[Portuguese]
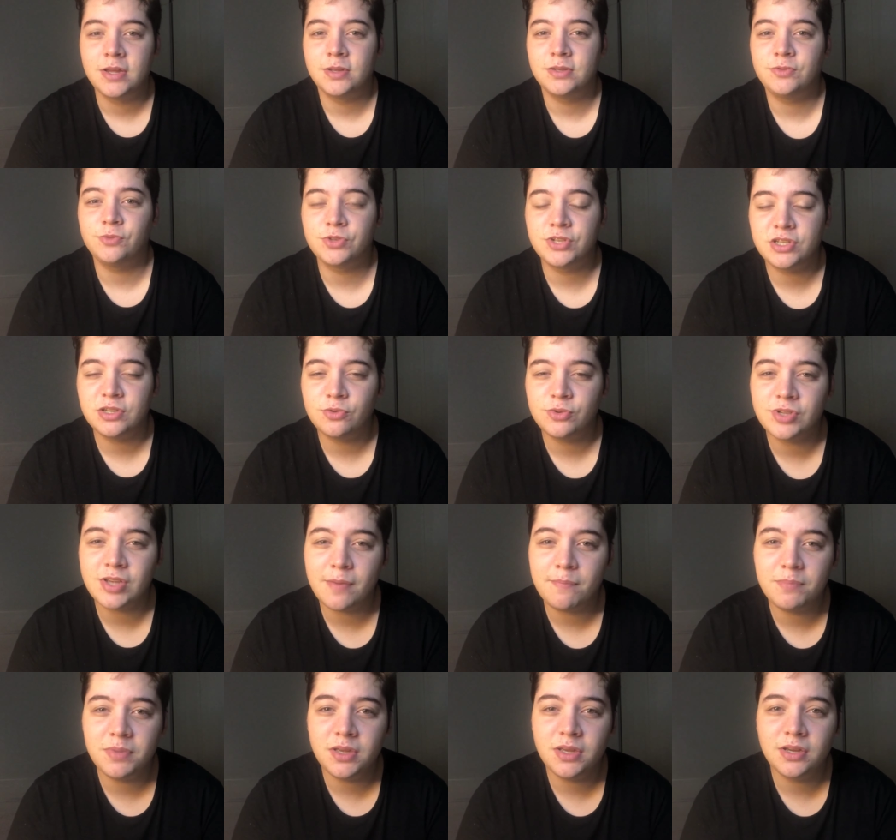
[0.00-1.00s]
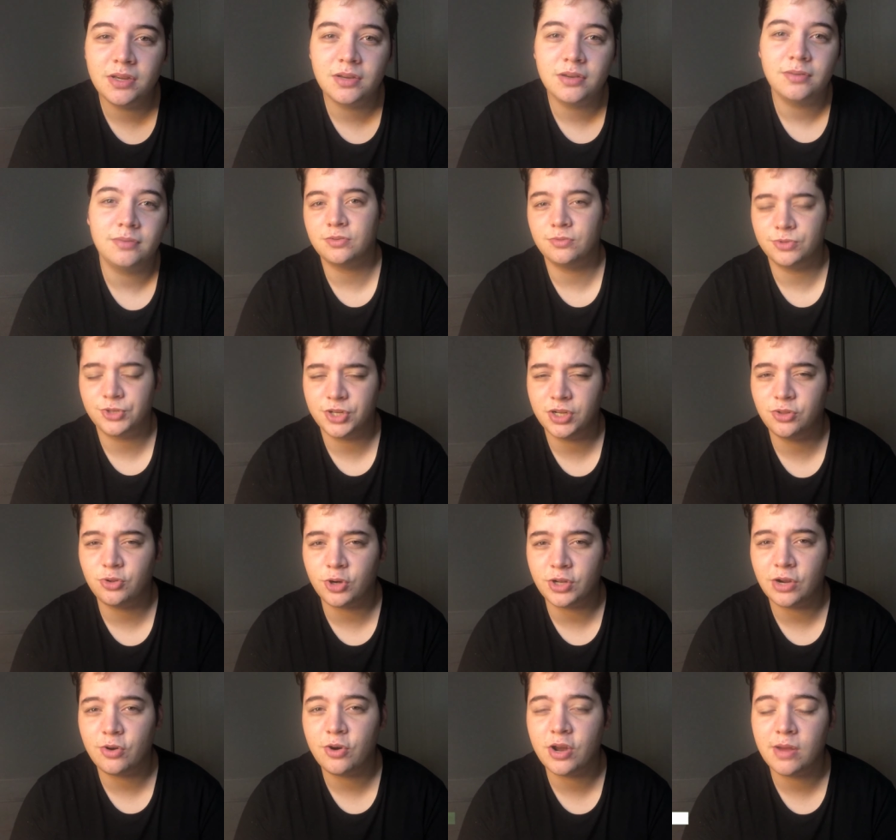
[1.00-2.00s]
Se você não sabia, o
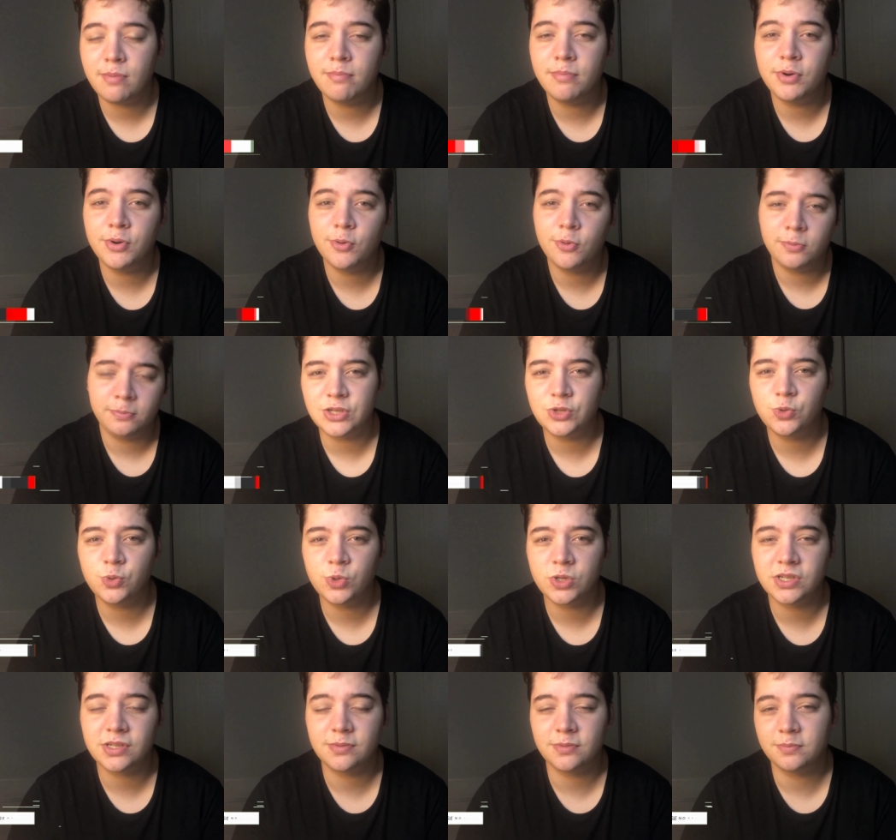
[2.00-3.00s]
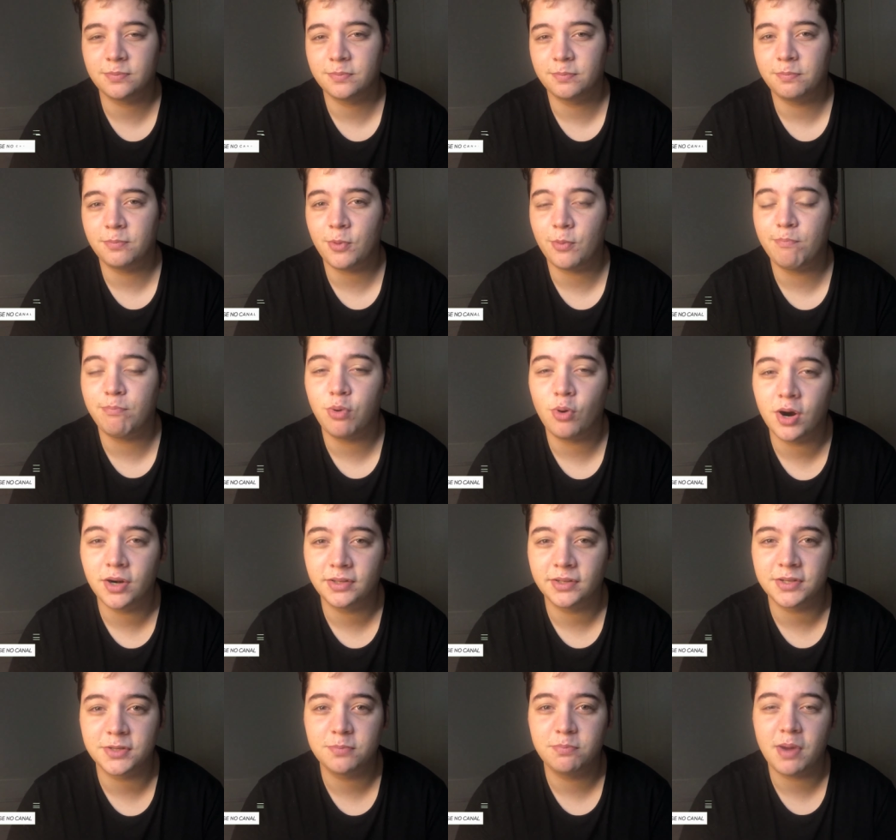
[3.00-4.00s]
TikTok agora abriu suas
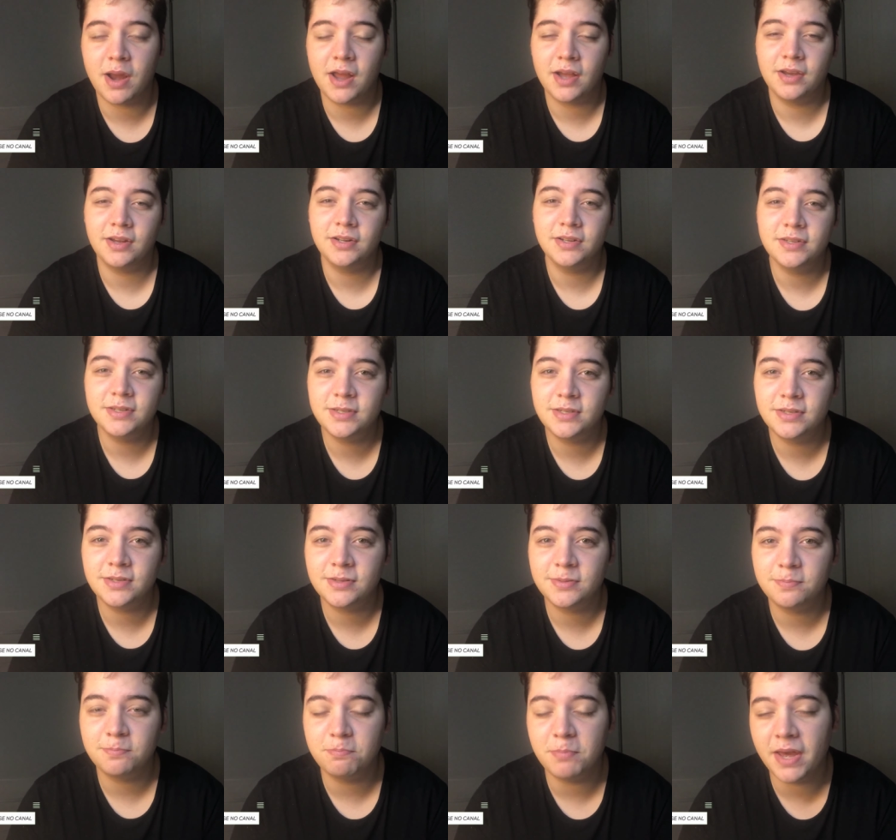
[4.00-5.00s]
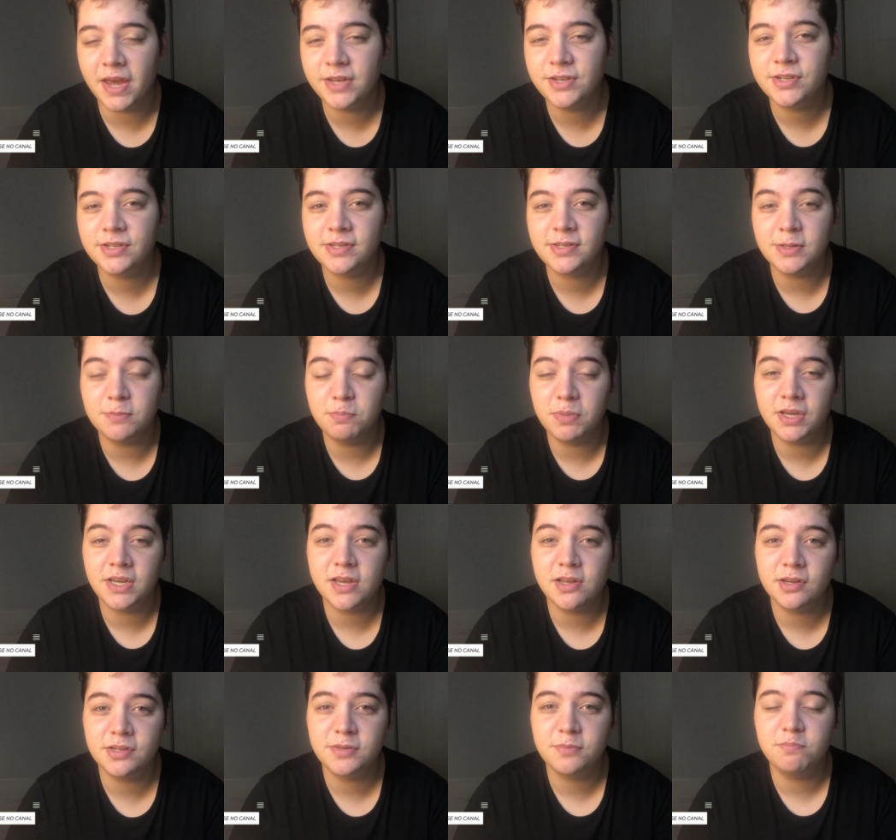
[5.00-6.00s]
portas para grandes, médias e
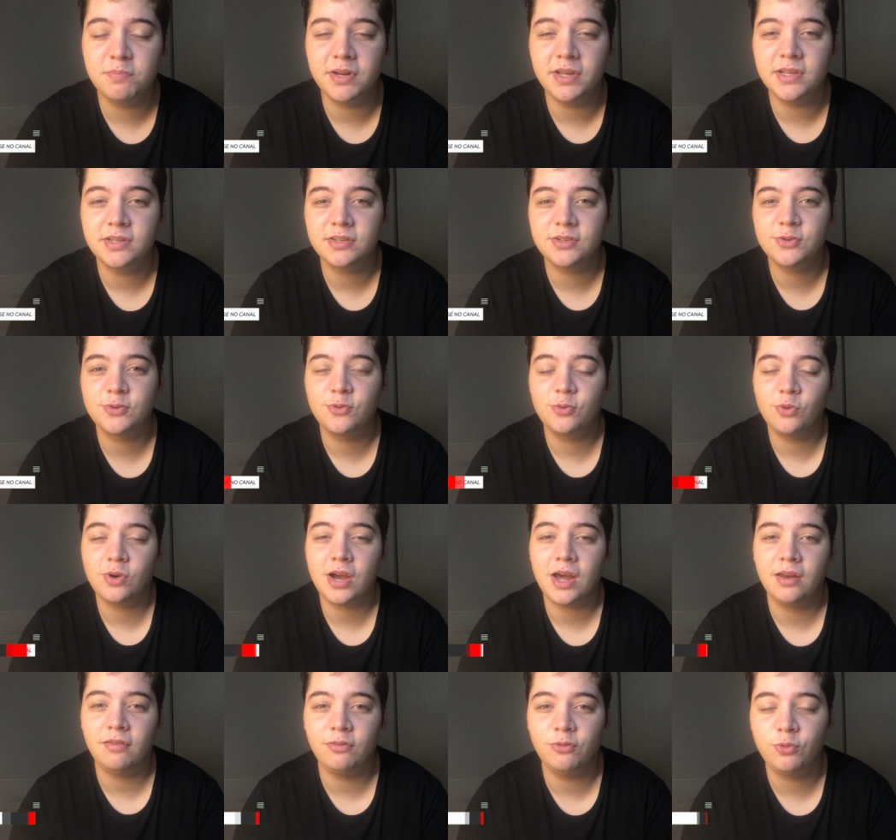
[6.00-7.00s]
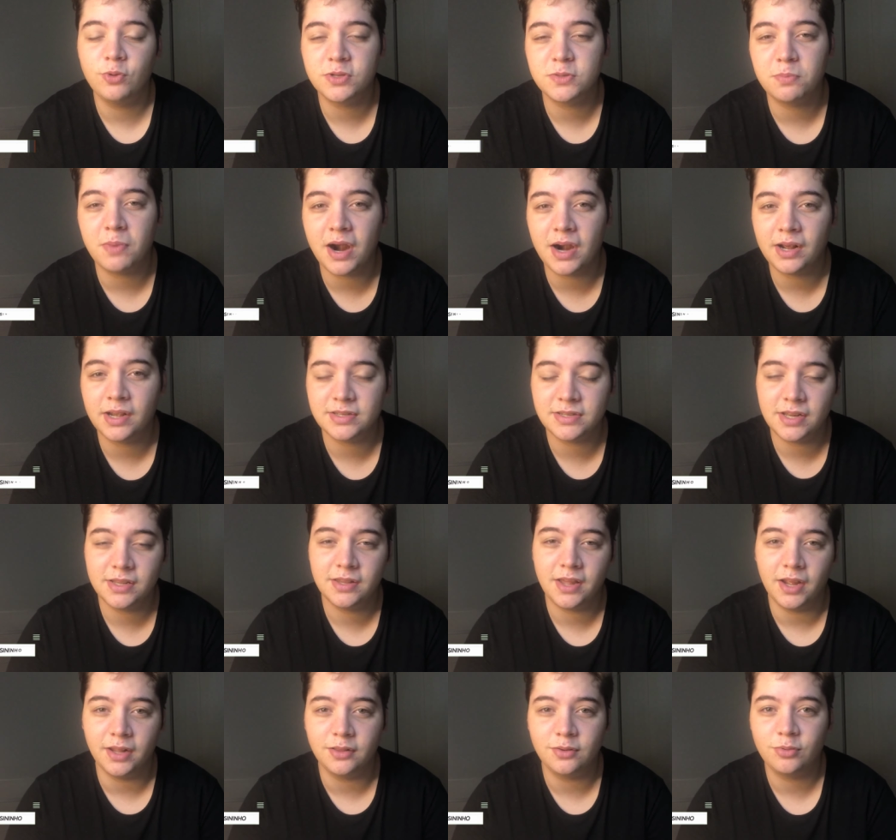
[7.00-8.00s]
pequenas empresas colocarem suas marcas lá
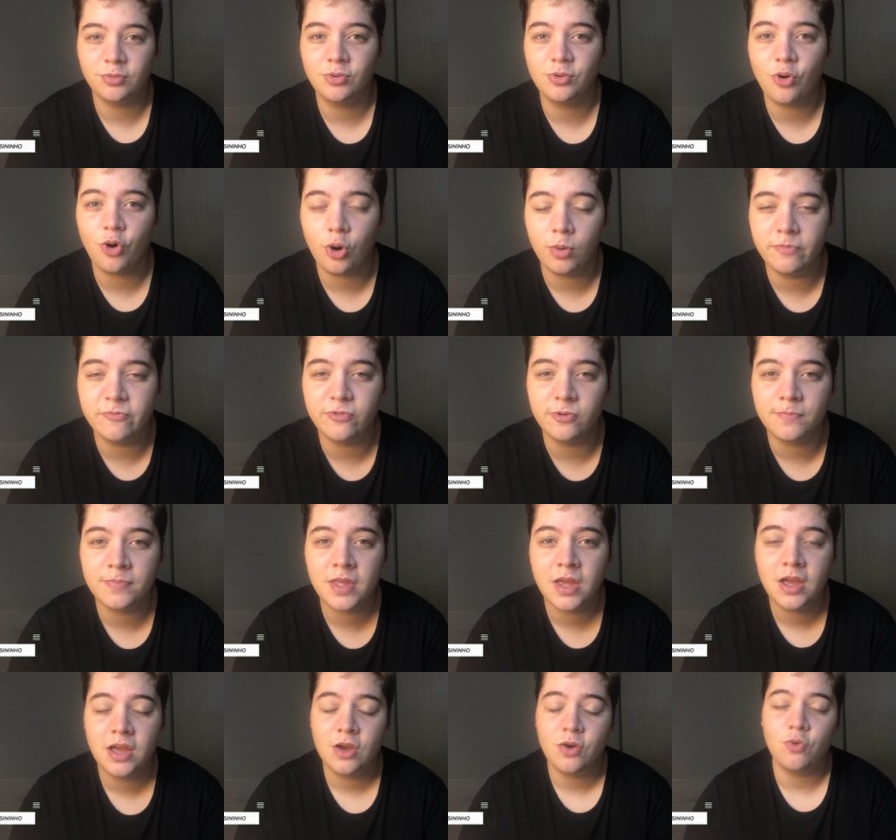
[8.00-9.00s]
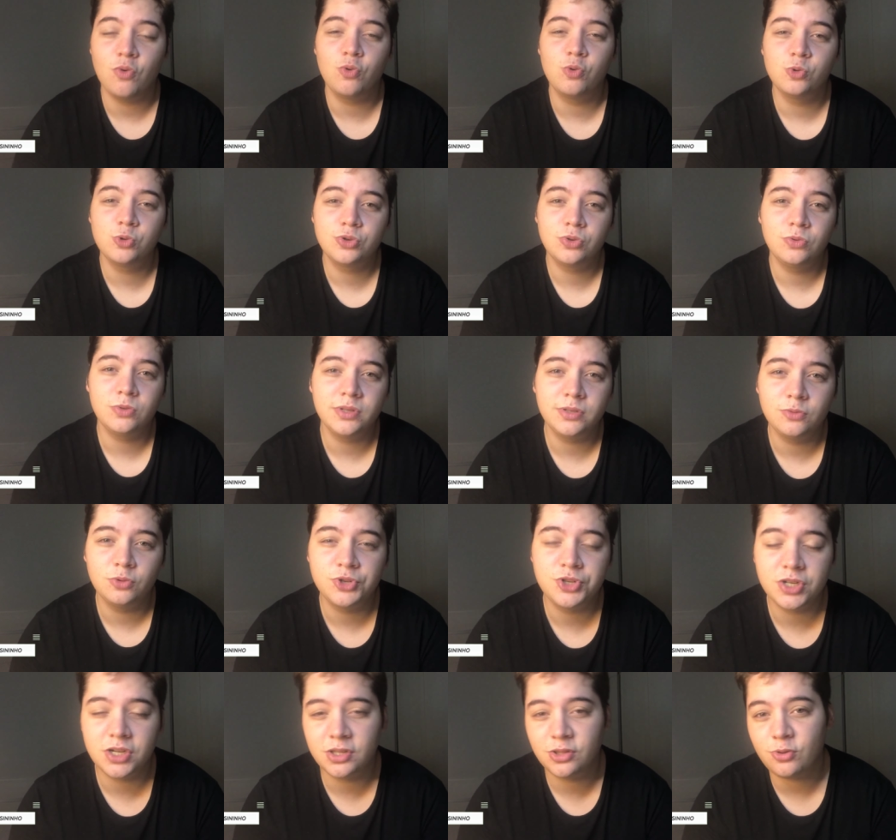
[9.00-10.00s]
dentro. Óbvio, o custo do, do
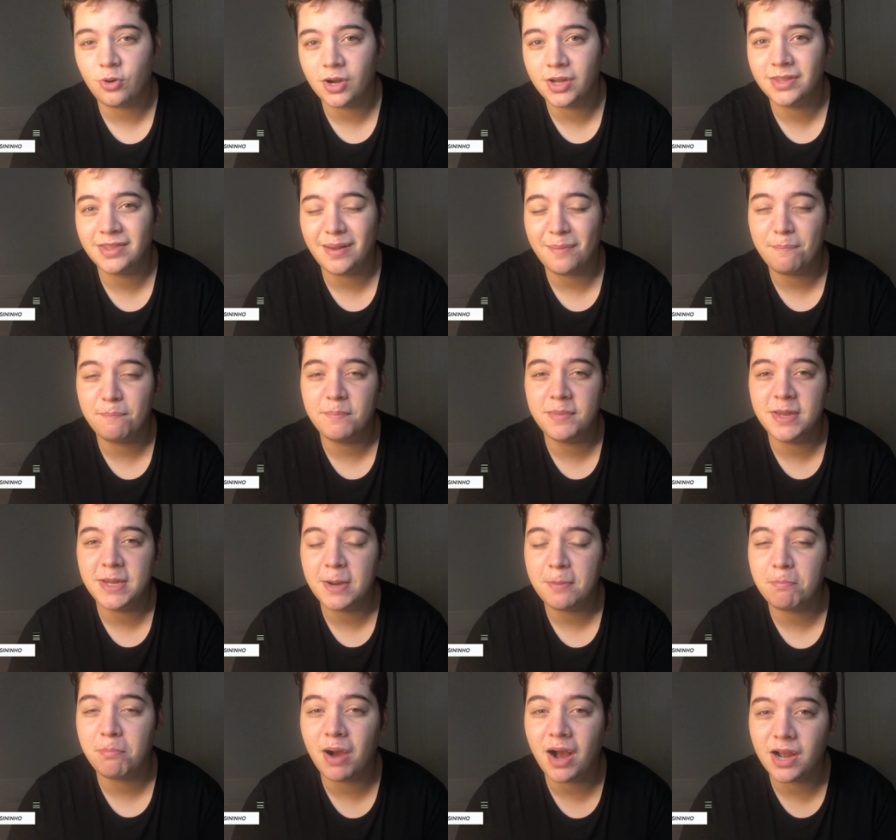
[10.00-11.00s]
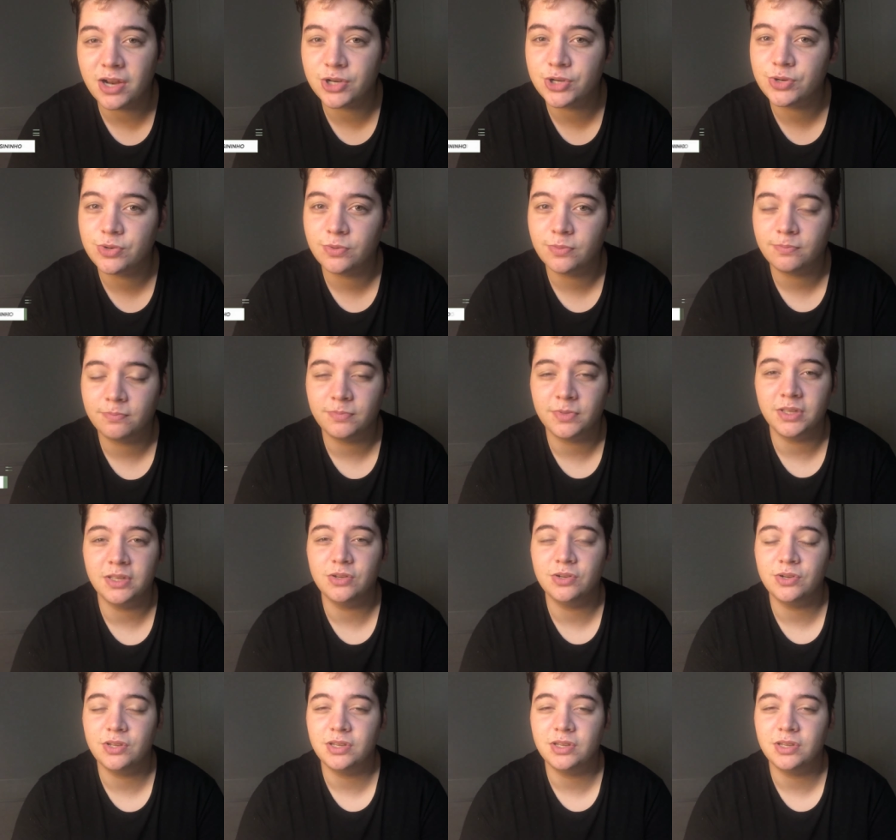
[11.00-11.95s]
TikTok está bem abaixo e,